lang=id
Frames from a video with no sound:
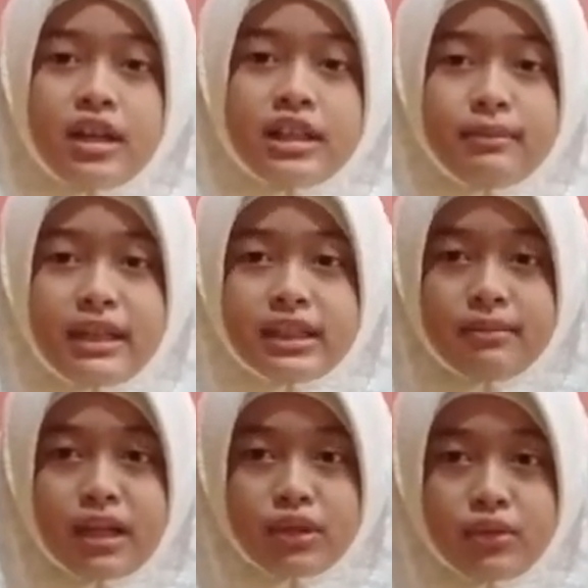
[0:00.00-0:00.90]

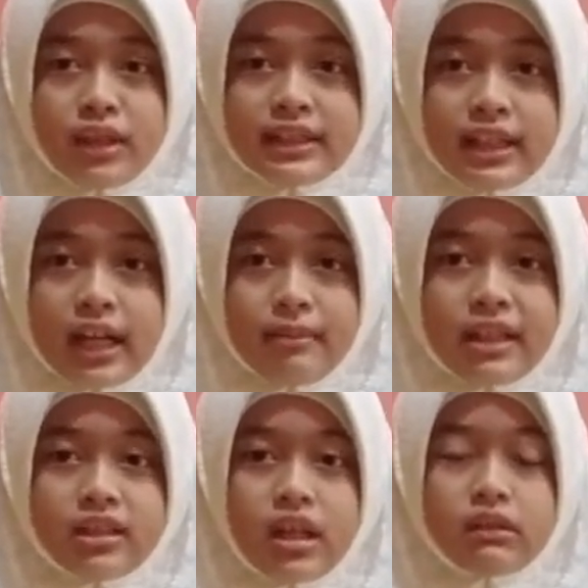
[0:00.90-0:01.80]
Teman-temanku yang
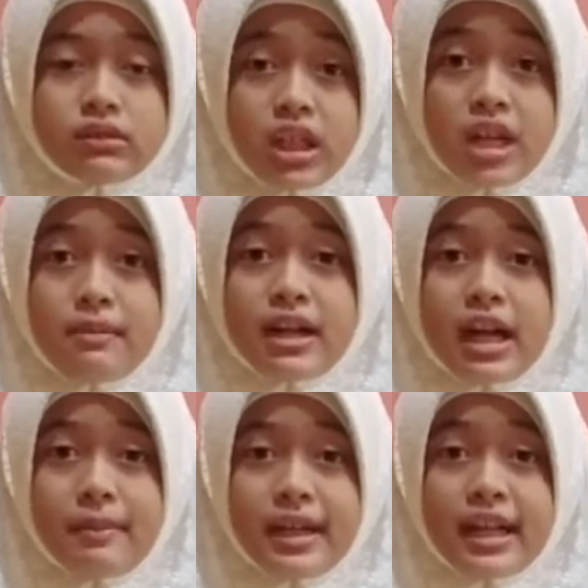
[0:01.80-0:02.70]
dirahmati Allah,
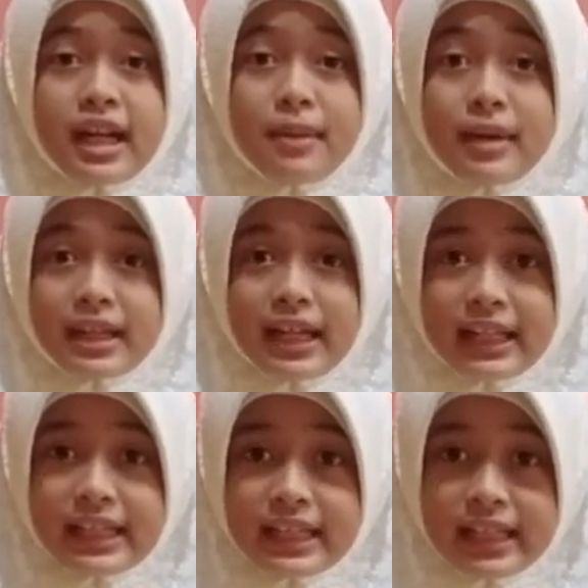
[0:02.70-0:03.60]
bagaimana kabar
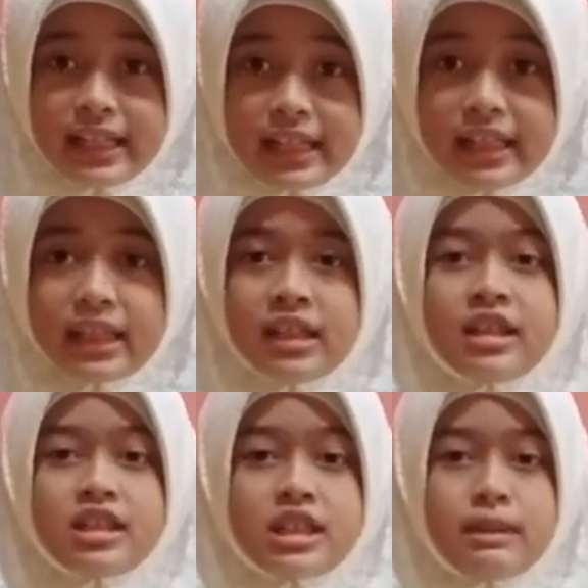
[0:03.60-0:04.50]
hari ini?
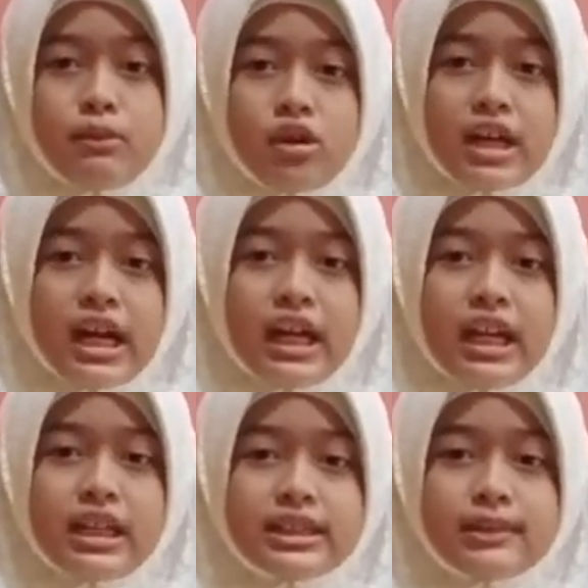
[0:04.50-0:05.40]
Semoga
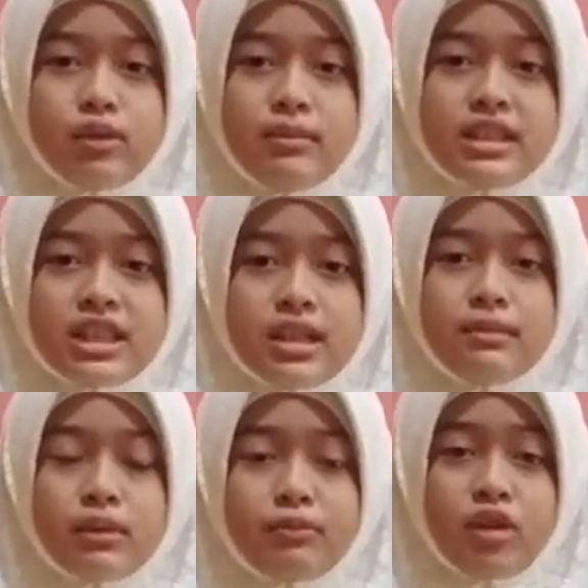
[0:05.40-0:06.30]
kalian semua masih
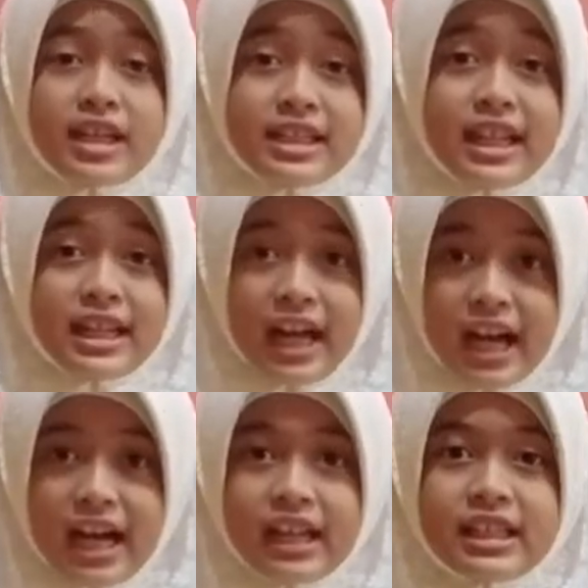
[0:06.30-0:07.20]
berpuasa
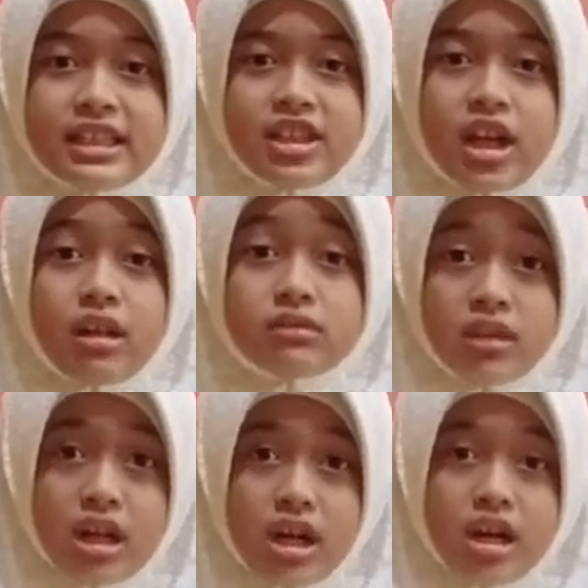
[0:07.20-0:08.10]
ya, insya
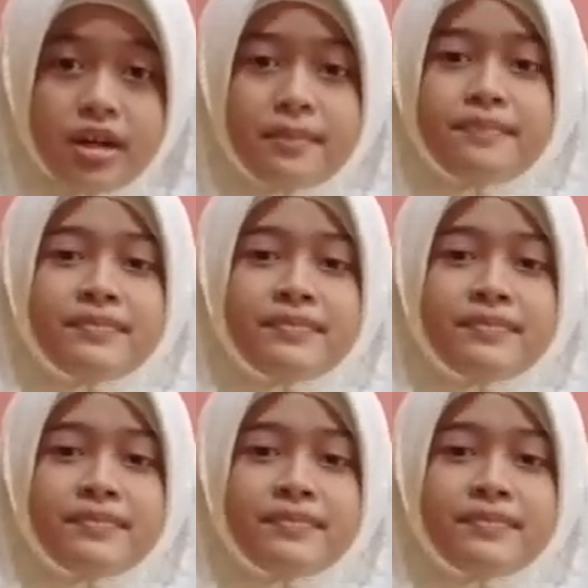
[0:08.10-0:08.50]
Allah